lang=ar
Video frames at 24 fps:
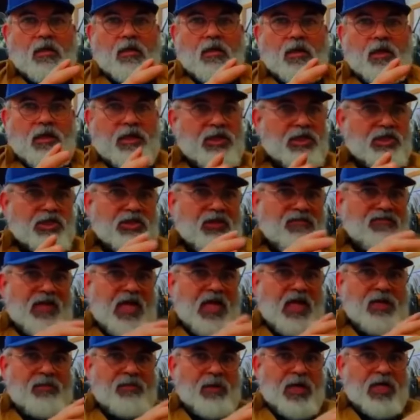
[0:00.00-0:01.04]
القصة فيها
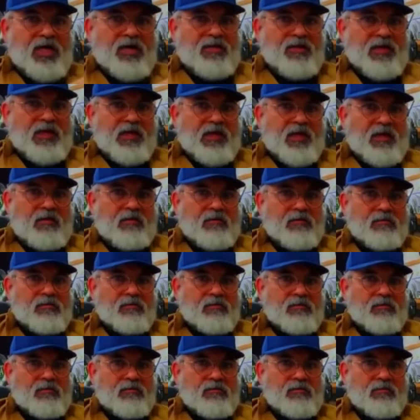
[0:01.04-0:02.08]
عبر كثيرة
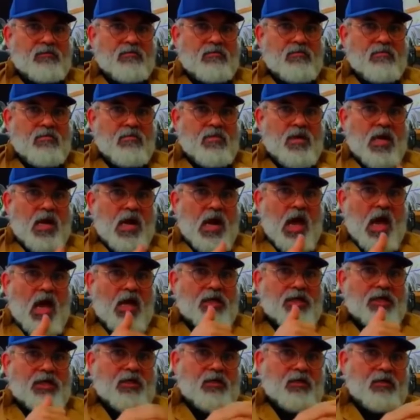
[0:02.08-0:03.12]

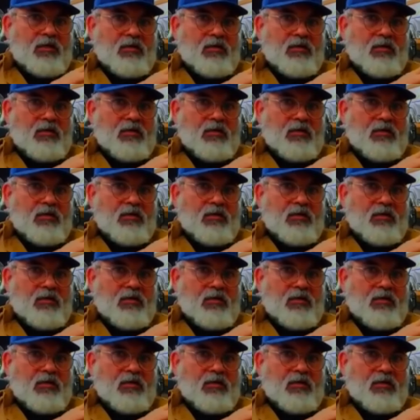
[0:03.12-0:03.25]
لكن